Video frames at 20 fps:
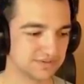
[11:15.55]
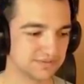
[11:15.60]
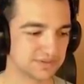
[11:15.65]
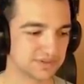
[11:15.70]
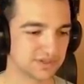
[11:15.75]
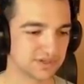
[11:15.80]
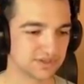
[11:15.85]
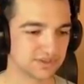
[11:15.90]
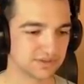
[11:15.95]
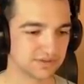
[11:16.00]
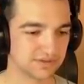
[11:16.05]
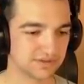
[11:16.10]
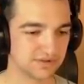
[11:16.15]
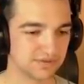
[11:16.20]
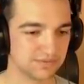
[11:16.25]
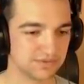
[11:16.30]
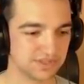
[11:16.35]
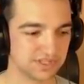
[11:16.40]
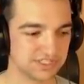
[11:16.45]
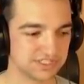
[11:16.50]
Nie wiem, co ja chciałem
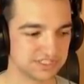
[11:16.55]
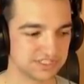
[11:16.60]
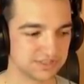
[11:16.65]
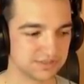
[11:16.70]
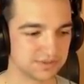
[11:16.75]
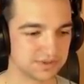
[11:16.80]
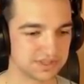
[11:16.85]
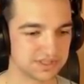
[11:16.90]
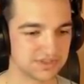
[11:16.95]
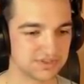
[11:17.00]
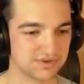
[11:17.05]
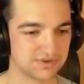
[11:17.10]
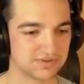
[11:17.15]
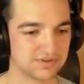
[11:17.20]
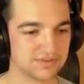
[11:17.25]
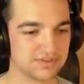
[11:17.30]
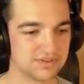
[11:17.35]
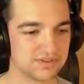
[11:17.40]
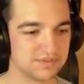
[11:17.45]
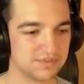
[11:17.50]
zrobić. Ręczny chyba
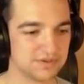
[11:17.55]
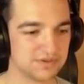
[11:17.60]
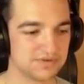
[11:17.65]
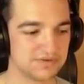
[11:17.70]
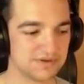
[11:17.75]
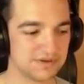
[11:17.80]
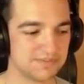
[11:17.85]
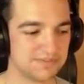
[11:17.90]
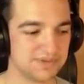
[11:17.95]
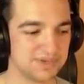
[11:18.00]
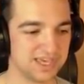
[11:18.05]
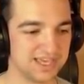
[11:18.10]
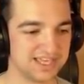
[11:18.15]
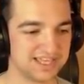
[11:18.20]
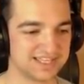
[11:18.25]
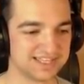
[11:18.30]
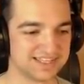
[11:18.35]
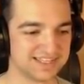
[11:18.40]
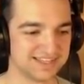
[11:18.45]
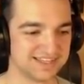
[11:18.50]
zaciągnąć i zmieniłem bieg.
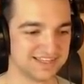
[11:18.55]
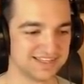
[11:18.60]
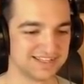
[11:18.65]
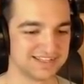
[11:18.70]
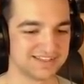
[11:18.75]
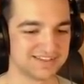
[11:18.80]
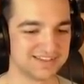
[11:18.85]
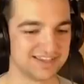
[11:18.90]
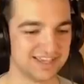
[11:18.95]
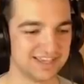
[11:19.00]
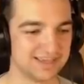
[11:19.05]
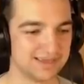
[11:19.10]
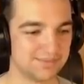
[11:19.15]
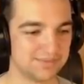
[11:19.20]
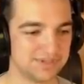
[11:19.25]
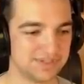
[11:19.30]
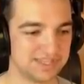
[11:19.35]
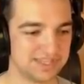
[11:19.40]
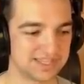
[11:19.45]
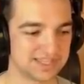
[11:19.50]
No
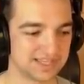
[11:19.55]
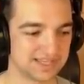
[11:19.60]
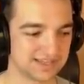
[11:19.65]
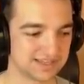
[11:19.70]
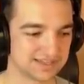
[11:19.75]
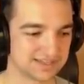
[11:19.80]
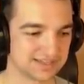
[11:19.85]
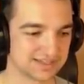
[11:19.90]
zajebiście.